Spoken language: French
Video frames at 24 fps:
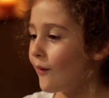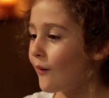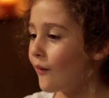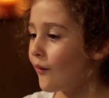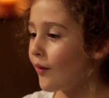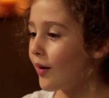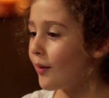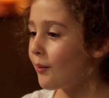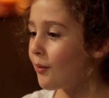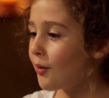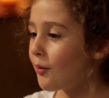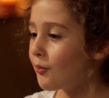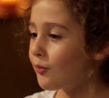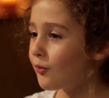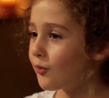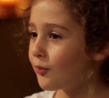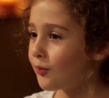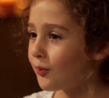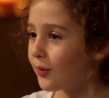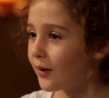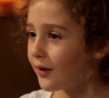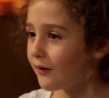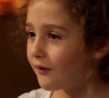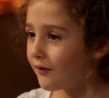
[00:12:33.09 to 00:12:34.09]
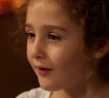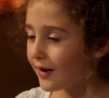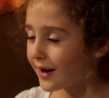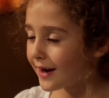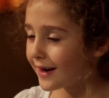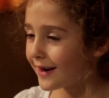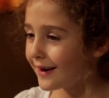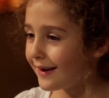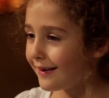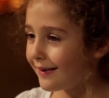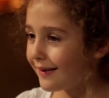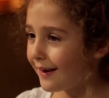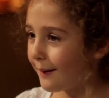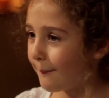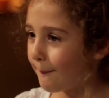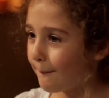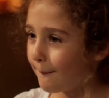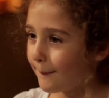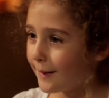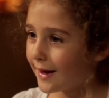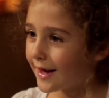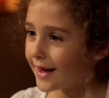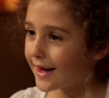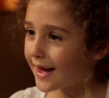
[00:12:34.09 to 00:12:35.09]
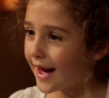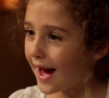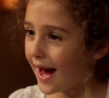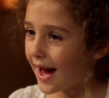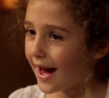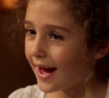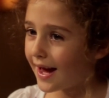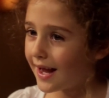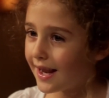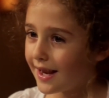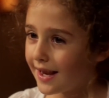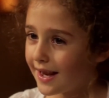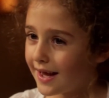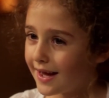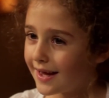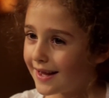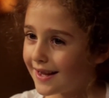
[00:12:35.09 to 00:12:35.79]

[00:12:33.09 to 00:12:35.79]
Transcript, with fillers: Oui, mais mon préféré, c'est Michael.